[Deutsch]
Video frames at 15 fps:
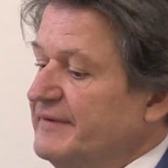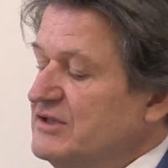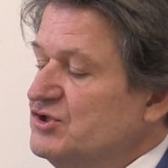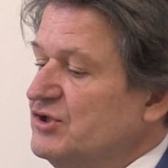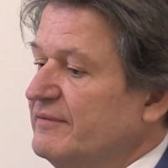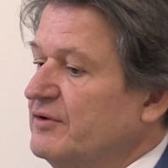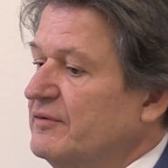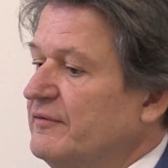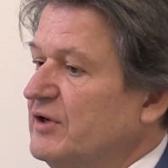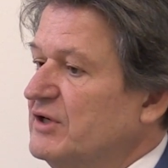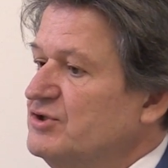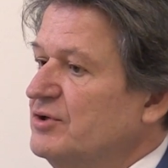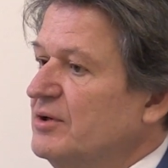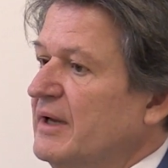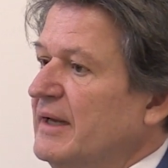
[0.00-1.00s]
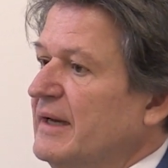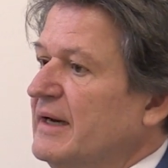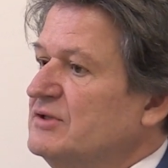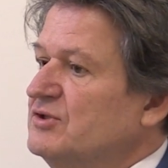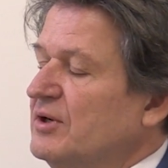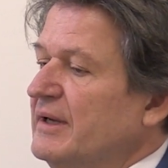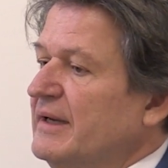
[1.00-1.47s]
Wissenschaft und Forschung.
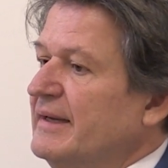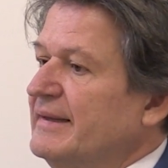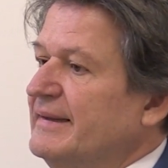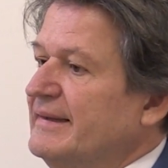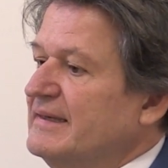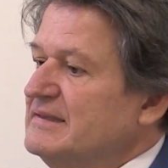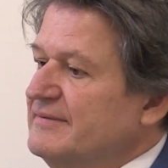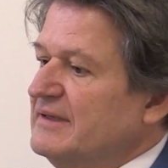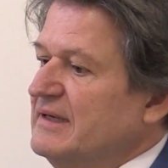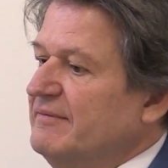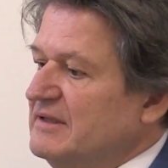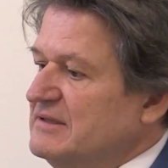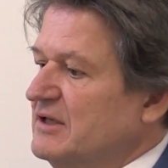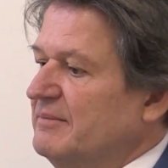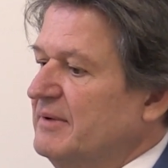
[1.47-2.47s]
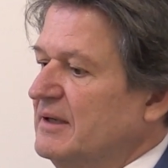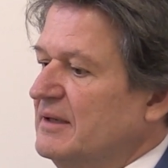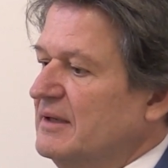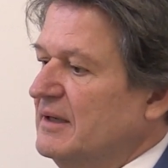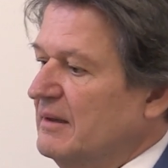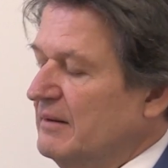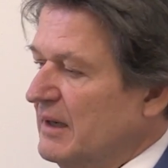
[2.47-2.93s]
Also äh, das war, ich war
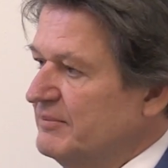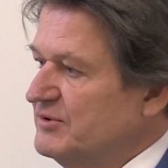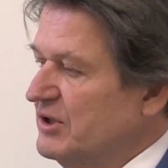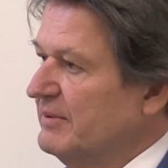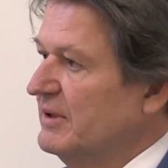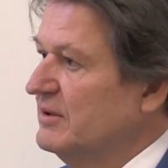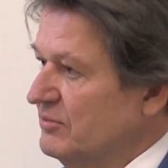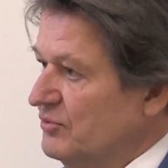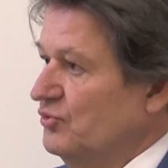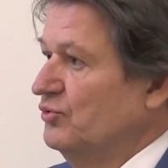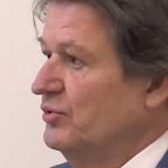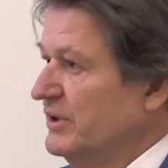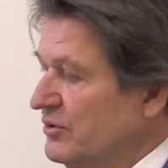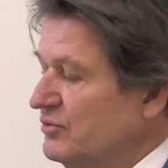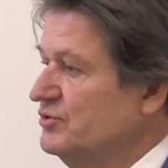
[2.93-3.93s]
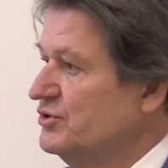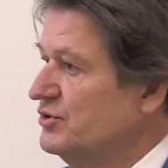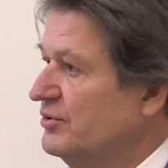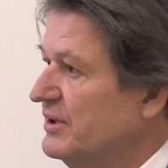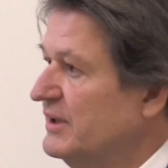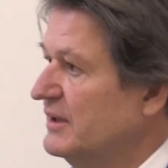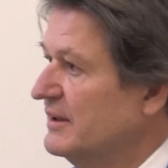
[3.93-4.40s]
selber, habe selber nur Jus
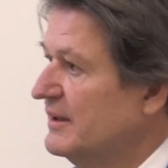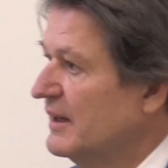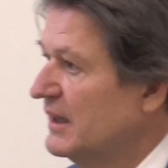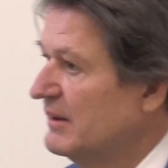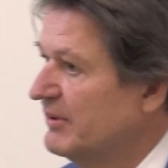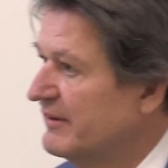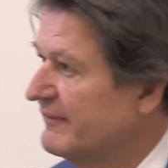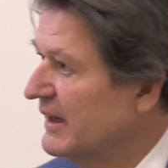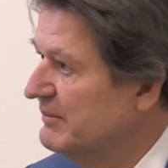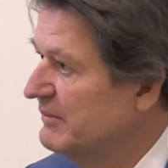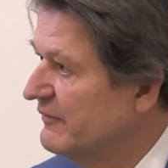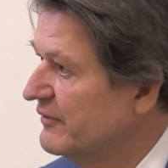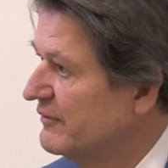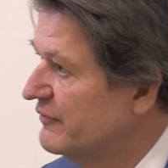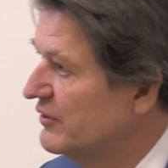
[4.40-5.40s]
studiert, ja, aber ich war immer von